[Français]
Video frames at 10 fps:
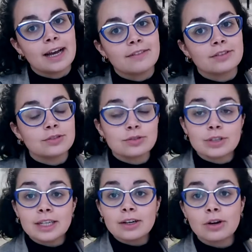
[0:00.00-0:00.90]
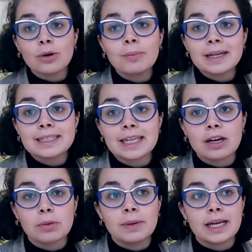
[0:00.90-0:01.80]
avant de les replacer à
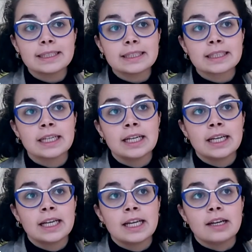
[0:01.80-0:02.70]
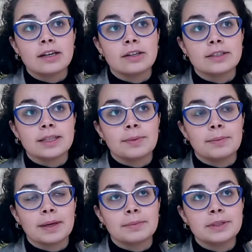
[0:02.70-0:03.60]
leur place. Euh, ça m'a
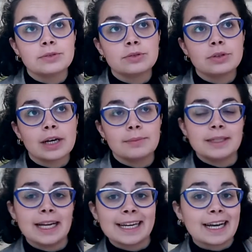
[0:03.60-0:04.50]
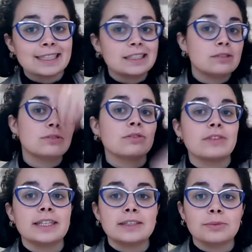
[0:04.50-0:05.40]
permis de ramener la gratitude en
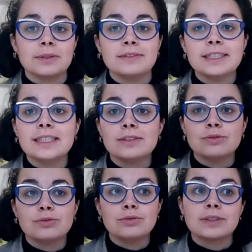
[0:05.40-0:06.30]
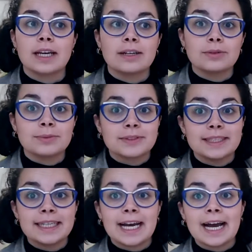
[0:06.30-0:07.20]
fait dans ma vie et du coup ça a
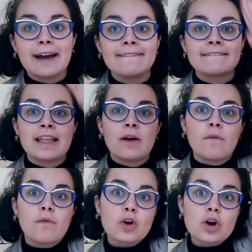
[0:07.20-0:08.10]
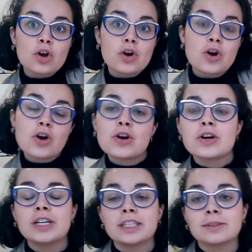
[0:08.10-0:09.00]
commencé à
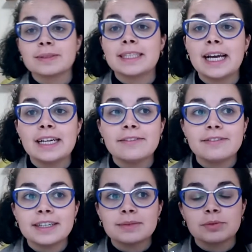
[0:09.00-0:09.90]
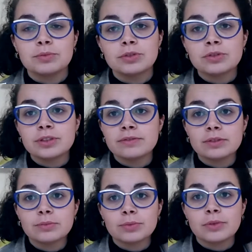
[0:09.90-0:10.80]
j'ai commencé à aller vachement mieux au
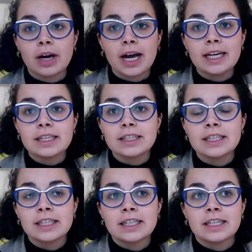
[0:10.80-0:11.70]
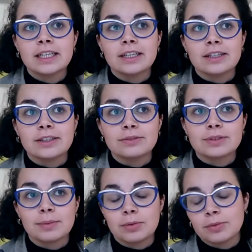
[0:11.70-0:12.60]
niveau de mon moral euh, tout
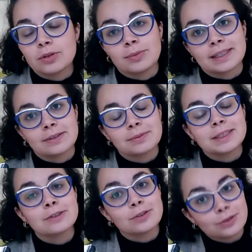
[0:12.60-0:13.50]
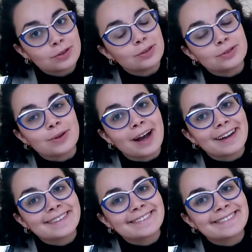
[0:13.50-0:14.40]
simplement en remerciant mes chaussures le
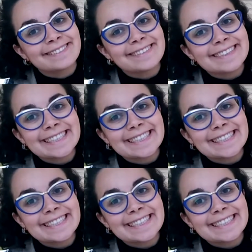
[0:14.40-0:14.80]
soir hmm.